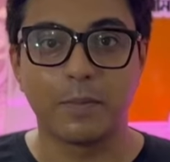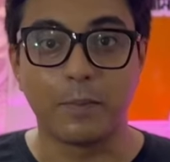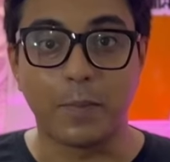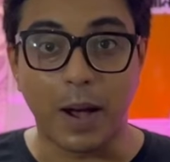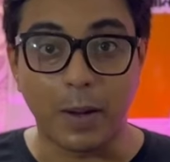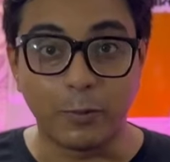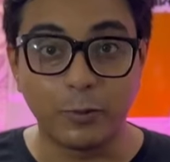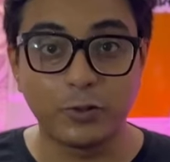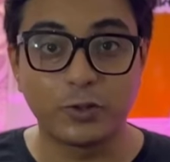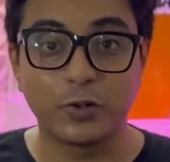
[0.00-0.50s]

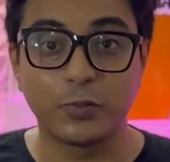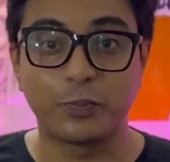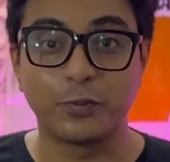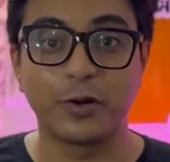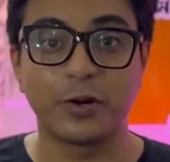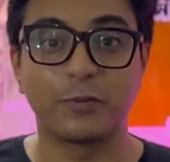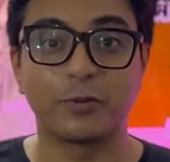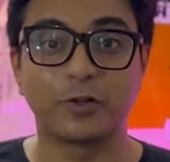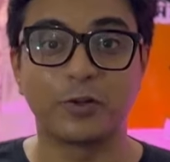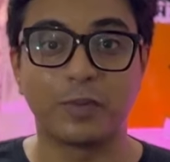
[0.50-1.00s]
বাবুল
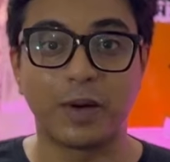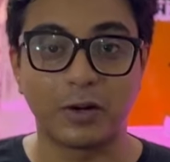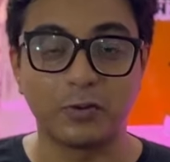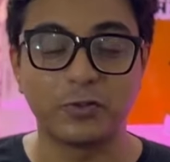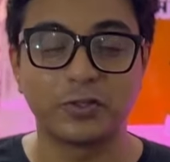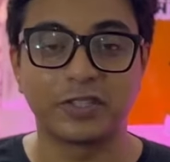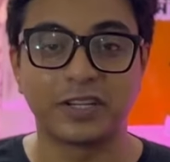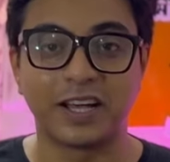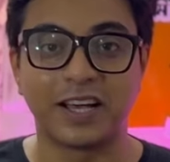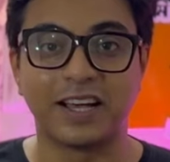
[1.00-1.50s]
সুপ্রিয়র মতো
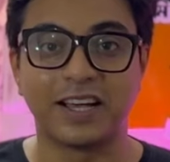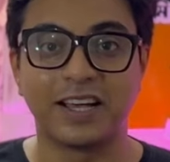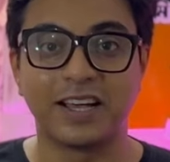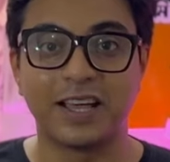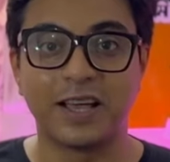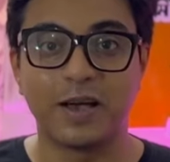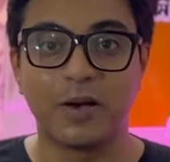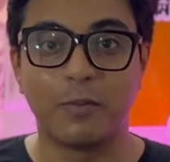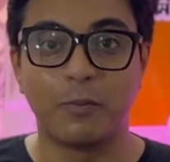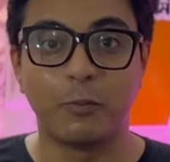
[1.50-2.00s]
মানুষরা
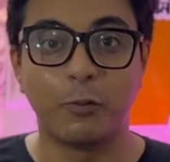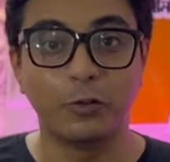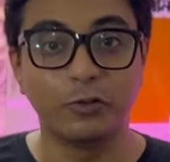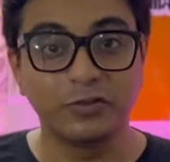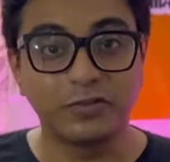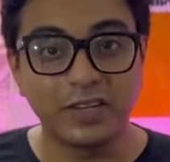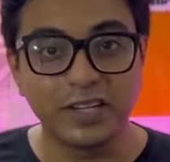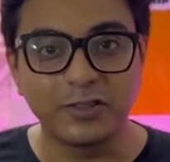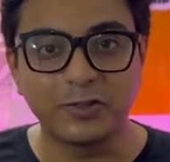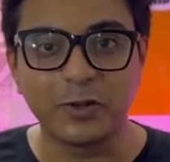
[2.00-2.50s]

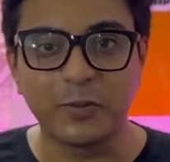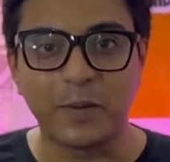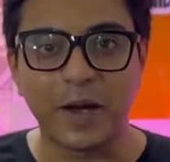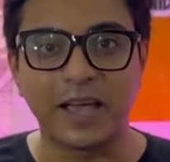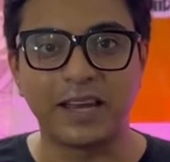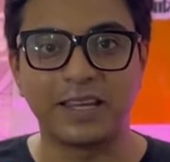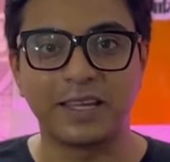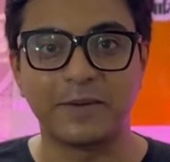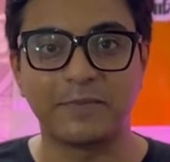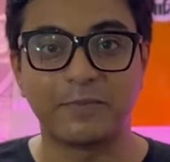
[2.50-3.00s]
মন্ত্রিত্ব
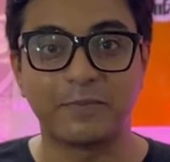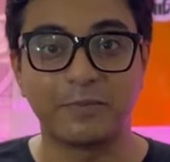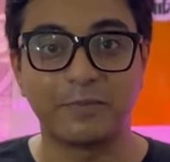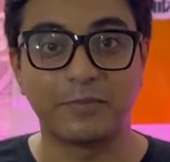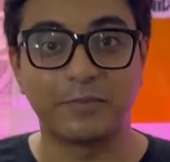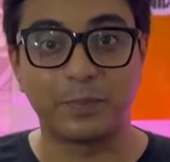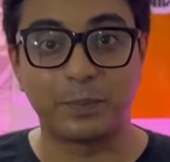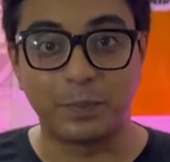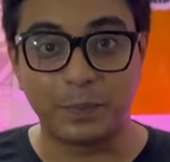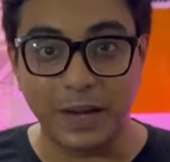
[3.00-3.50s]
পায়নি
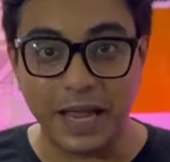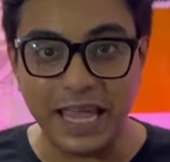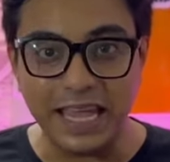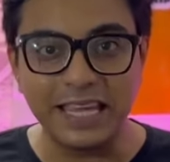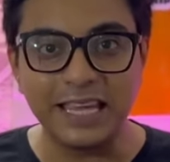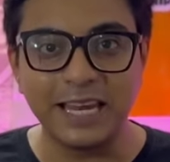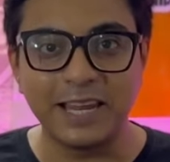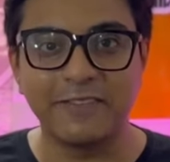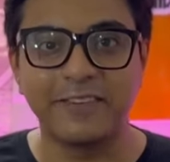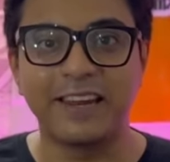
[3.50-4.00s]
প্লেয়িং
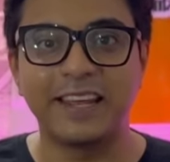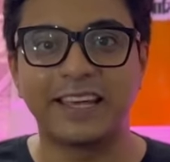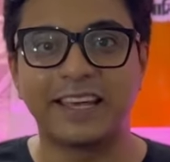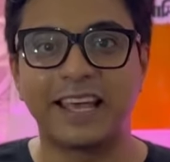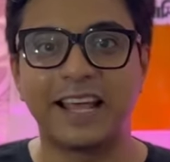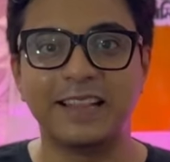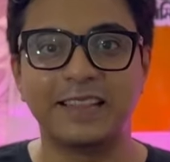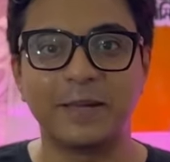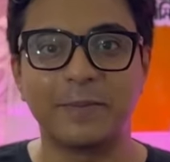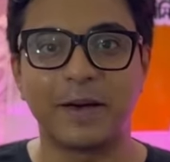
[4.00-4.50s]
ইলেভেলে
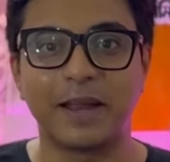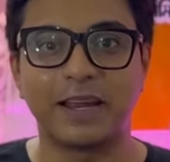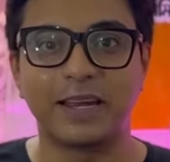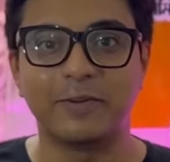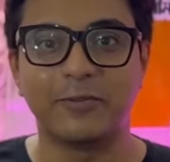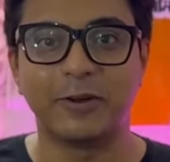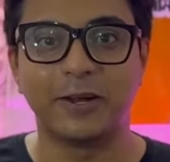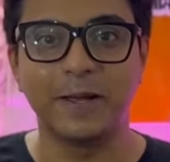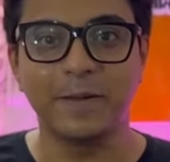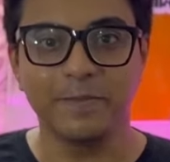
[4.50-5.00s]
খেলতে পারেনি
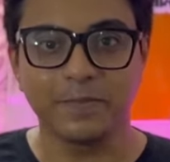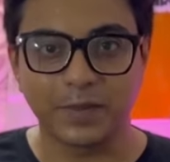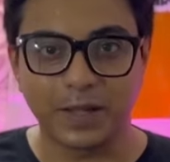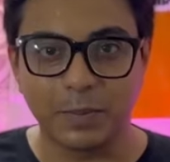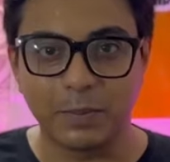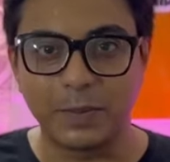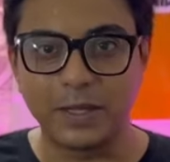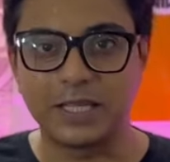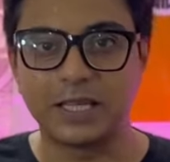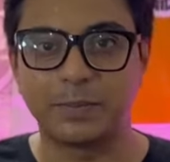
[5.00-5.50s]
বলে
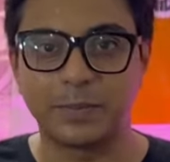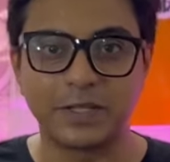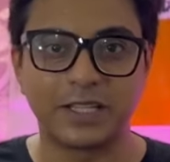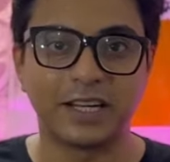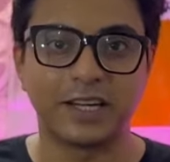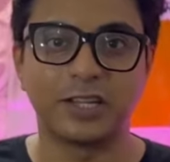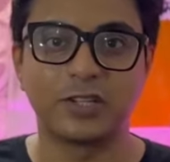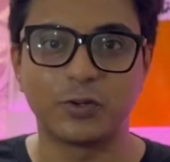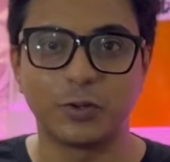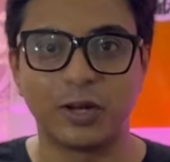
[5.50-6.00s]
বিজেপি
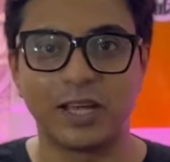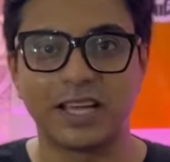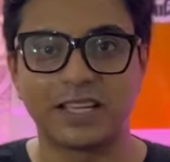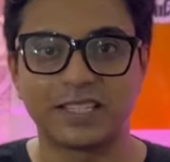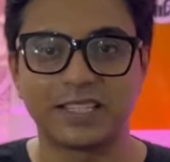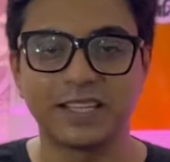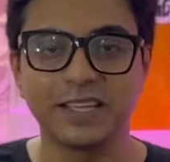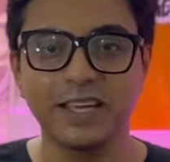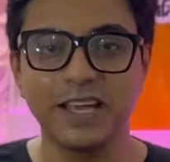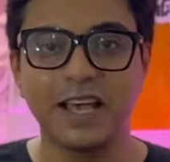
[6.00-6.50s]
ছেড়ে চলে
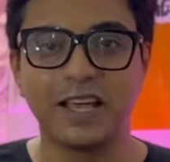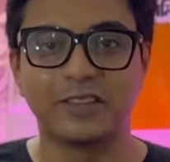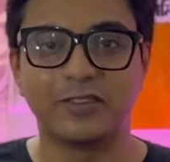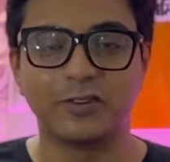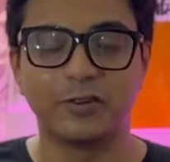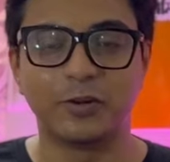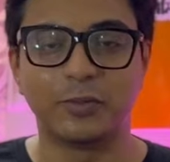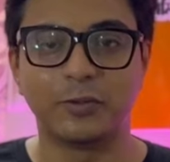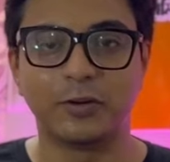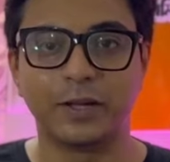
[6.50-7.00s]
আসে
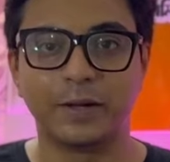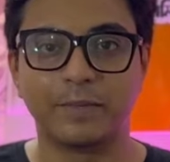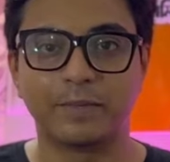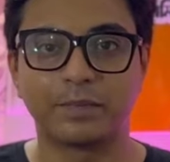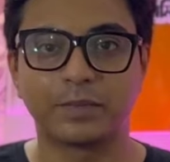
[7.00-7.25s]
তৃণমূলে